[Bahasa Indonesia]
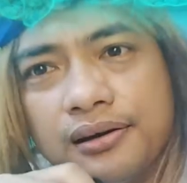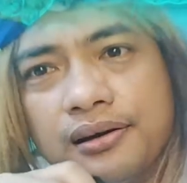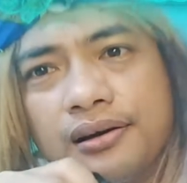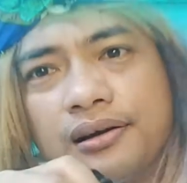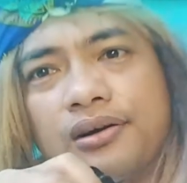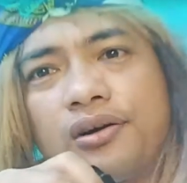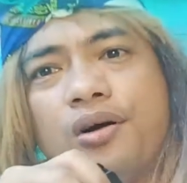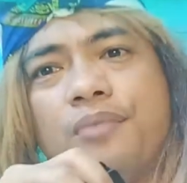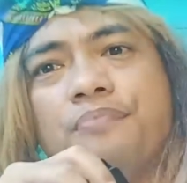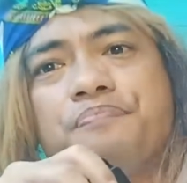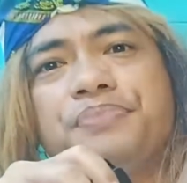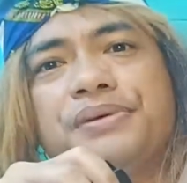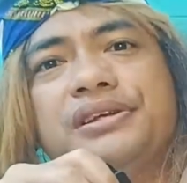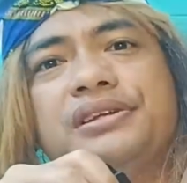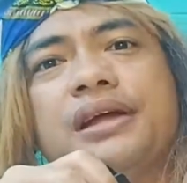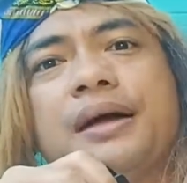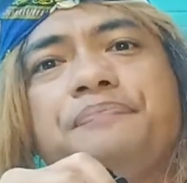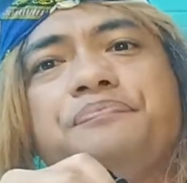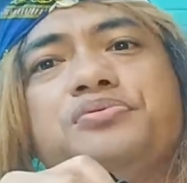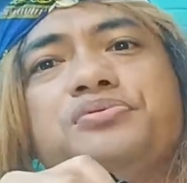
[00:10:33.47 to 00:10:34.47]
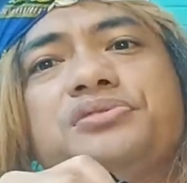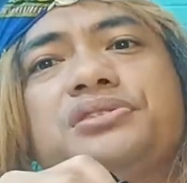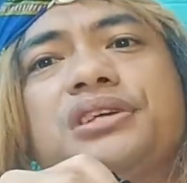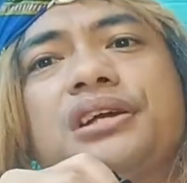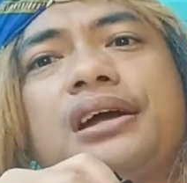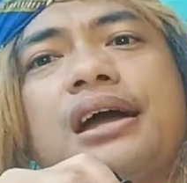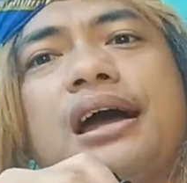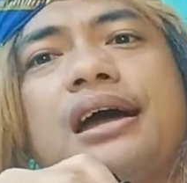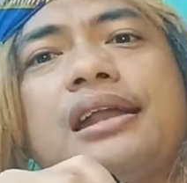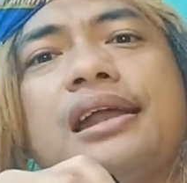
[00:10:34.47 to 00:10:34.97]
Rompinya pun
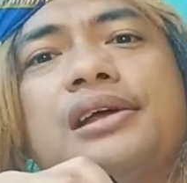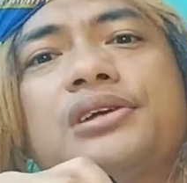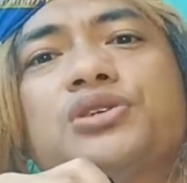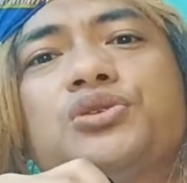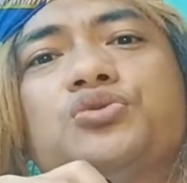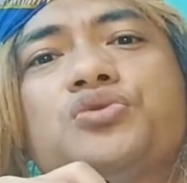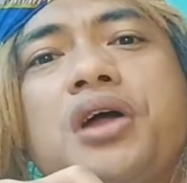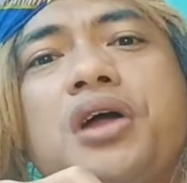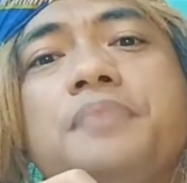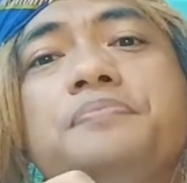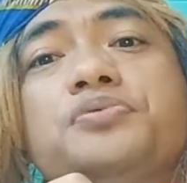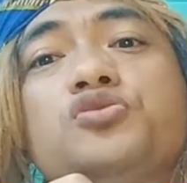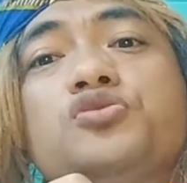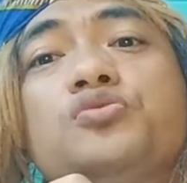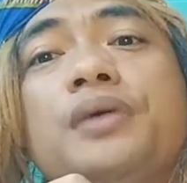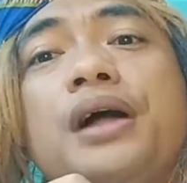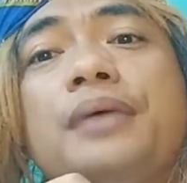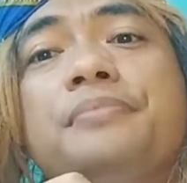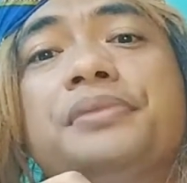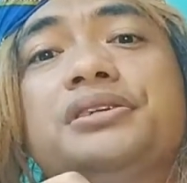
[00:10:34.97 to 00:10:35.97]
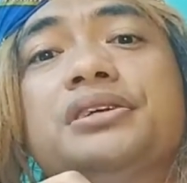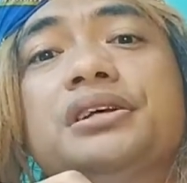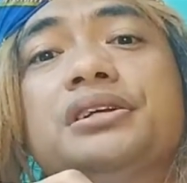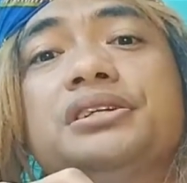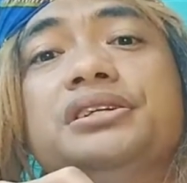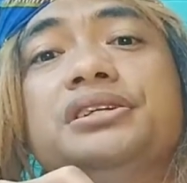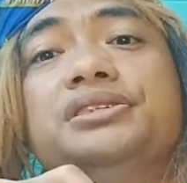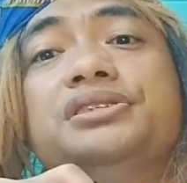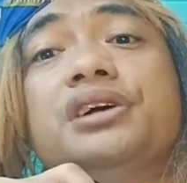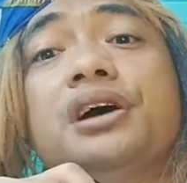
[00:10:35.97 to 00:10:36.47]
sekarang sudah berubah menjadi
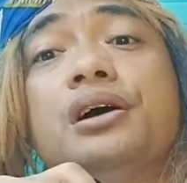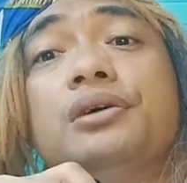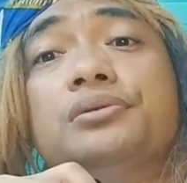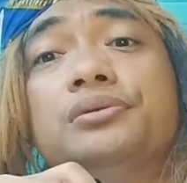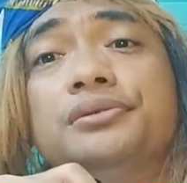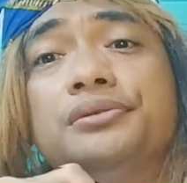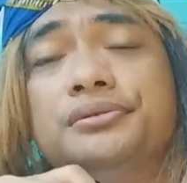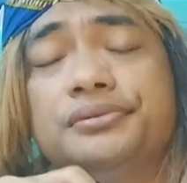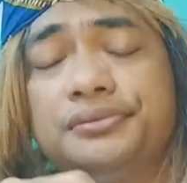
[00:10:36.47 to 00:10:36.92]
hijau.